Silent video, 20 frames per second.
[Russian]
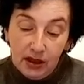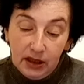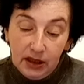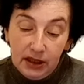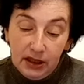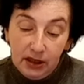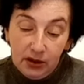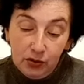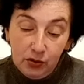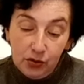
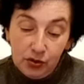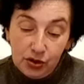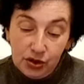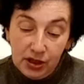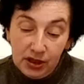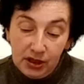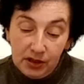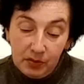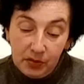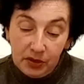и
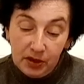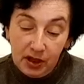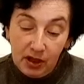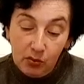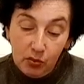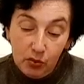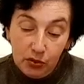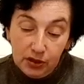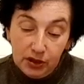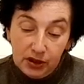грядущие
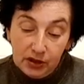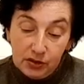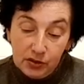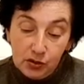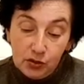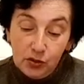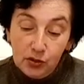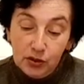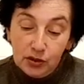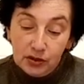неподработки
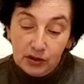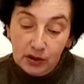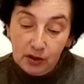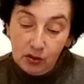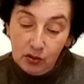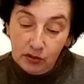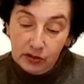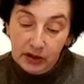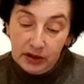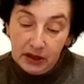стоят
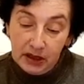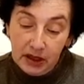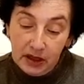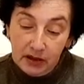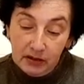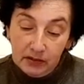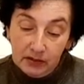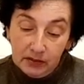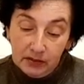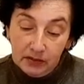такого дня –